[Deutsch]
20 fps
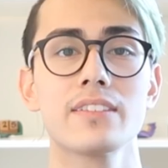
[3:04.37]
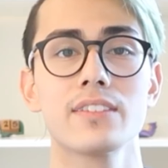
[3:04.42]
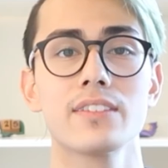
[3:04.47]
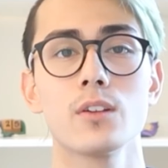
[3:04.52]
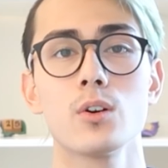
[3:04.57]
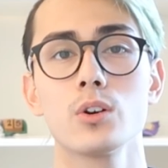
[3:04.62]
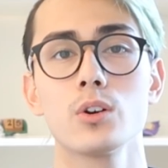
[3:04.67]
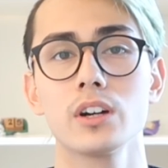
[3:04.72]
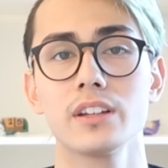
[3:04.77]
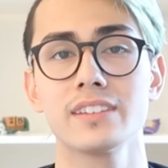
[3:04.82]
jetzt
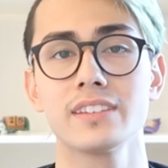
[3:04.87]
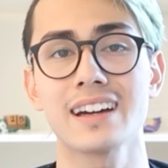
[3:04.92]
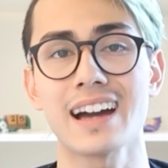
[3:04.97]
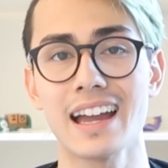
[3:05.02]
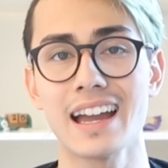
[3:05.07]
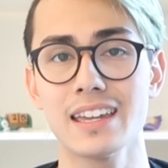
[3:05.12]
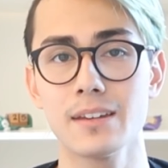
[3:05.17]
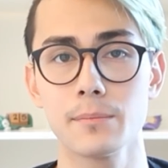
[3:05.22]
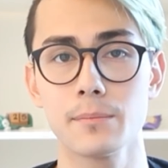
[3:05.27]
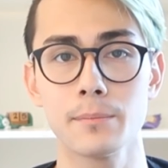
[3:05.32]
noch
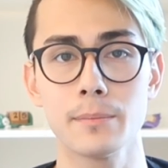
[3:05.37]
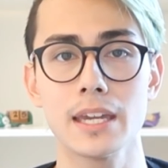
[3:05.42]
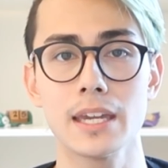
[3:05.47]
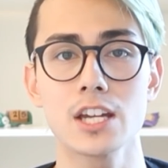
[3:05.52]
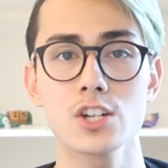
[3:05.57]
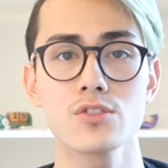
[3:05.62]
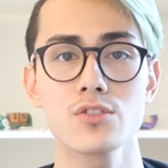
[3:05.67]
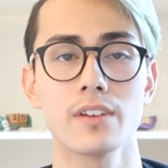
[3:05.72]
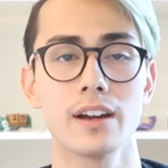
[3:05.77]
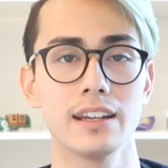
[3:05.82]
drei
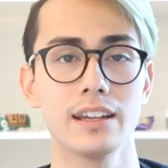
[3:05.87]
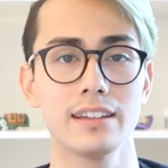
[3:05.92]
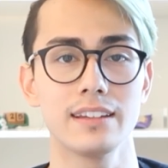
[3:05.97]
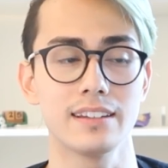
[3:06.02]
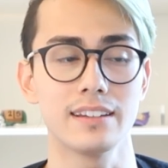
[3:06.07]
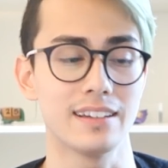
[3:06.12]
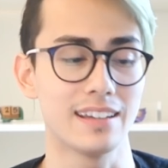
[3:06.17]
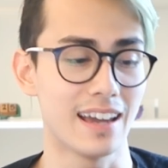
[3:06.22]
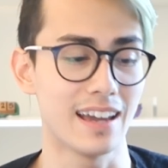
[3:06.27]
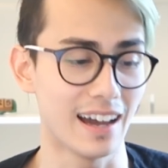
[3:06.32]
Meerschweinchen,